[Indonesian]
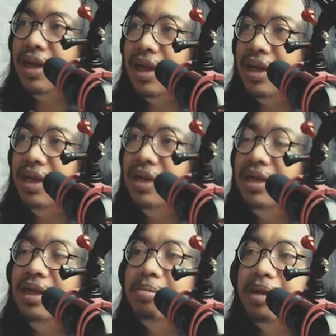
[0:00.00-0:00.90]
yang nggak ada
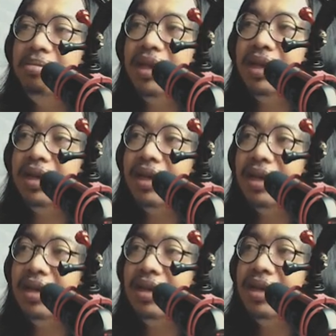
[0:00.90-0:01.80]
di Premiere
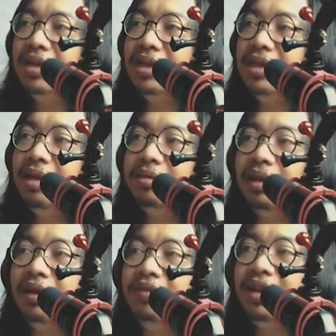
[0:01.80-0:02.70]
adanya hanya di
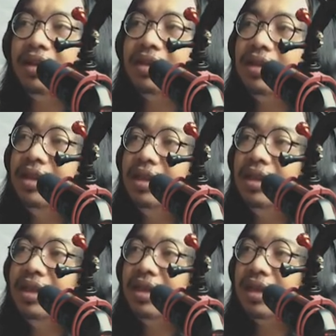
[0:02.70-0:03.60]
After Effects
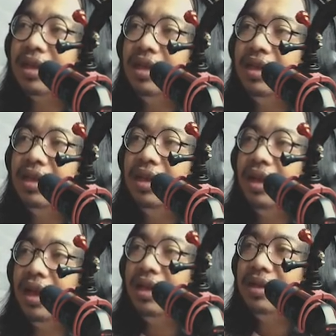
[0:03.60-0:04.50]
kita klik
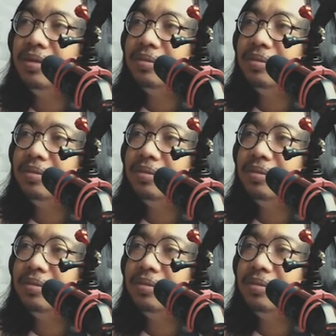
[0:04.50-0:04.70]
highlight